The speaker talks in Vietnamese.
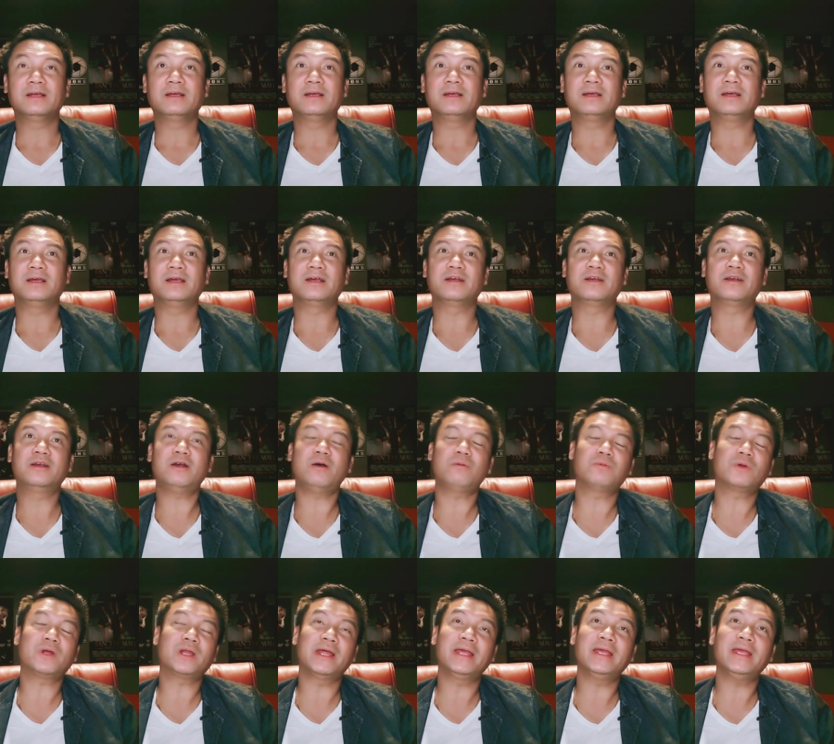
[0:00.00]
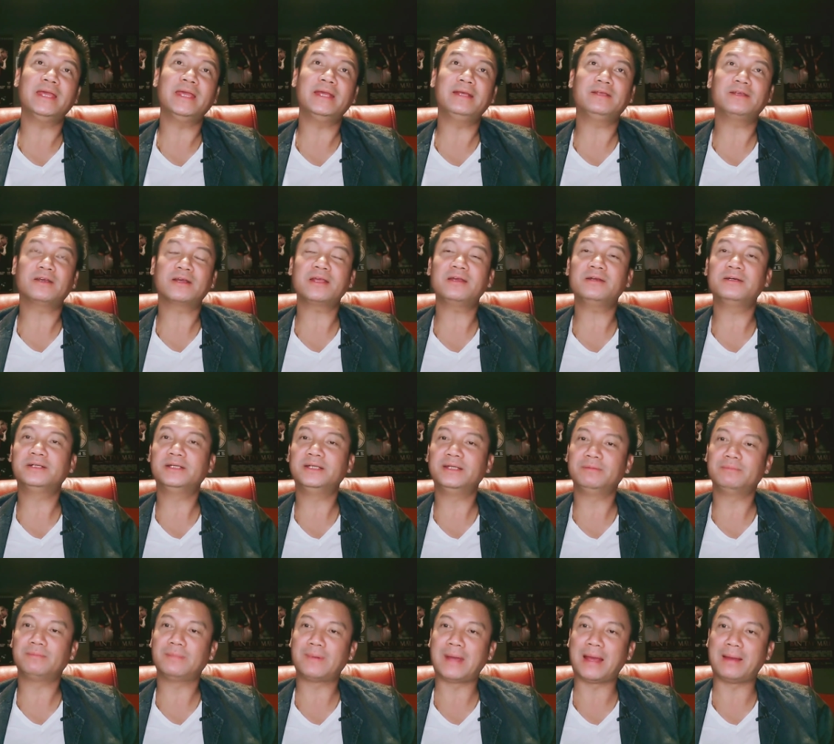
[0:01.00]
uh, không có để yên cho cái người
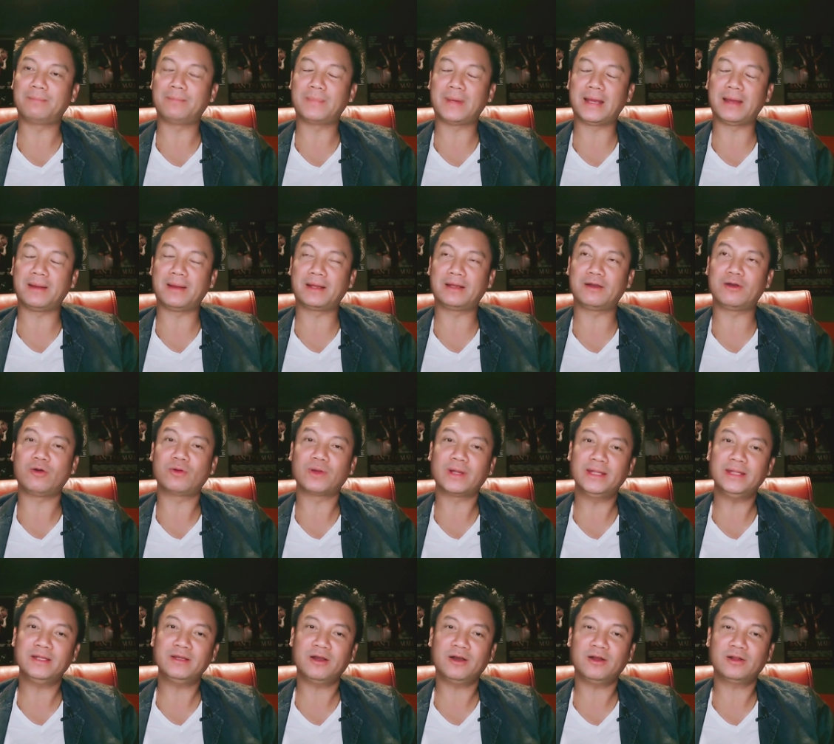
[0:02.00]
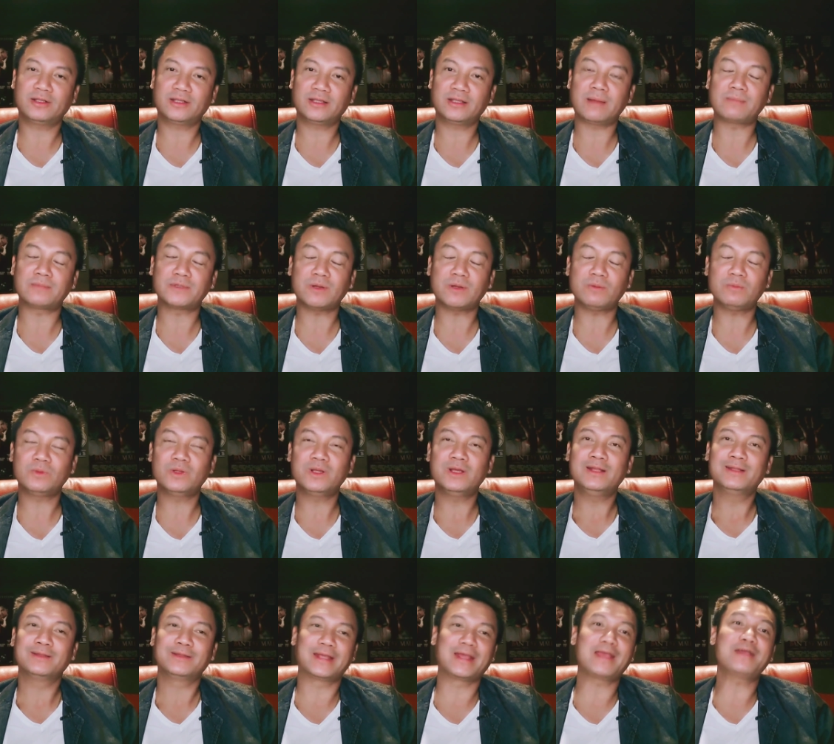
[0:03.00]
mà, mà, mà hộ lý họ chăm sóc
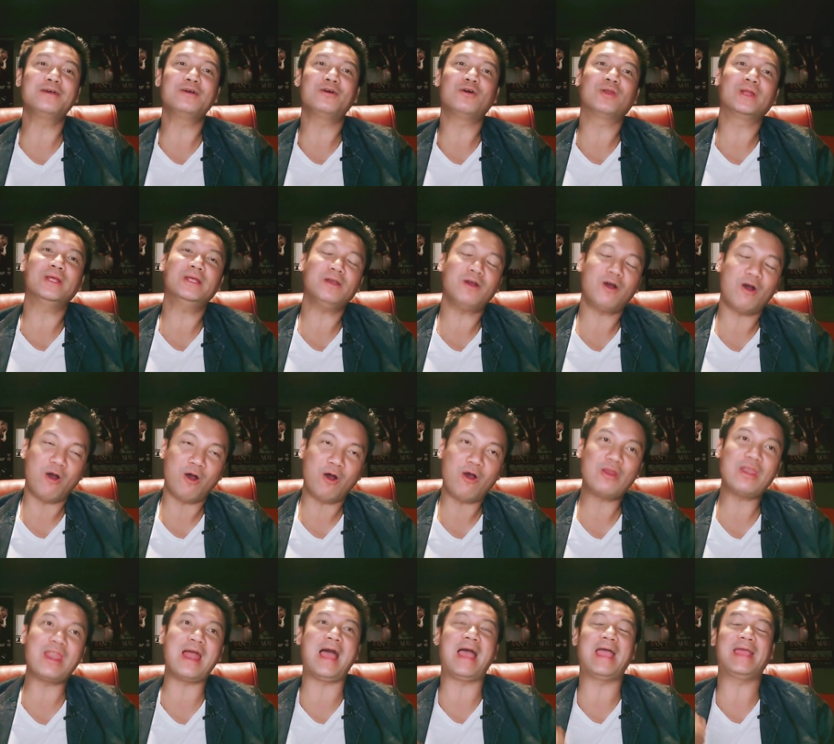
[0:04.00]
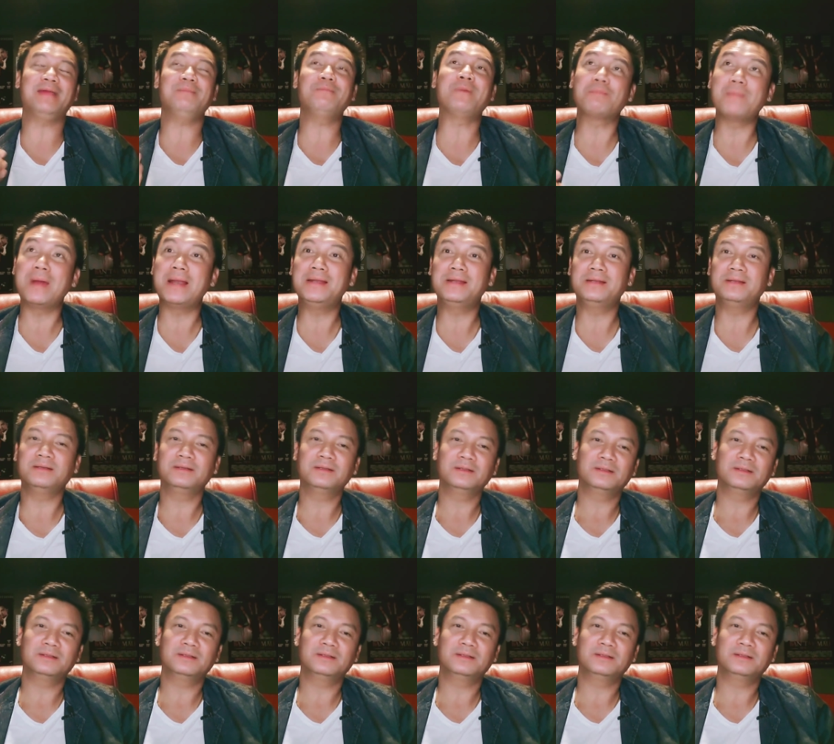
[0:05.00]
thì cái người hộ lý họ lại bực mình